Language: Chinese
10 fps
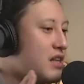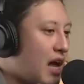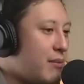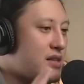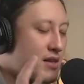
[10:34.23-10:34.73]

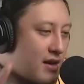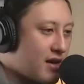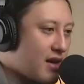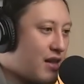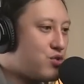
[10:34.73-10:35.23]
他们的
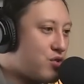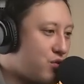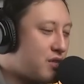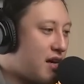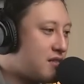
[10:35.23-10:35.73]
感觉
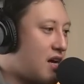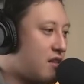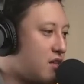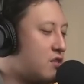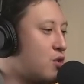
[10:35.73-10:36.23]
就像这样
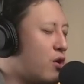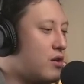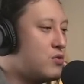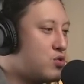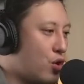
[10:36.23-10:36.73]
子，结
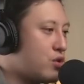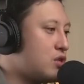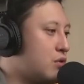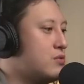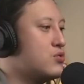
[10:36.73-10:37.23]
果冲一
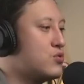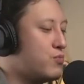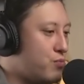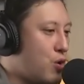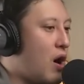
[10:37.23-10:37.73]
冲
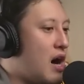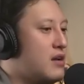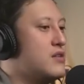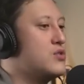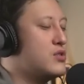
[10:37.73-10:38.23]
垮
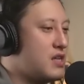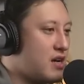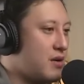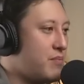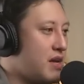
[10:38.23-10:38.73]
了，就直接
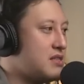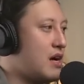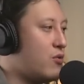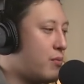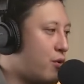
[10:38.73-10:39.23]
跟别人
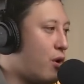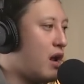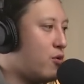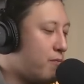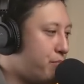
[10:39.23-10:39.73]
讲我们垮
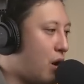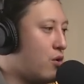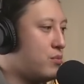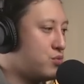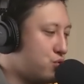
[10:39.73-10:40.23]
了，我们爆了，
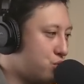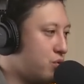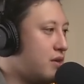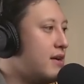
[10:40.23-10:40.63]
我们局了。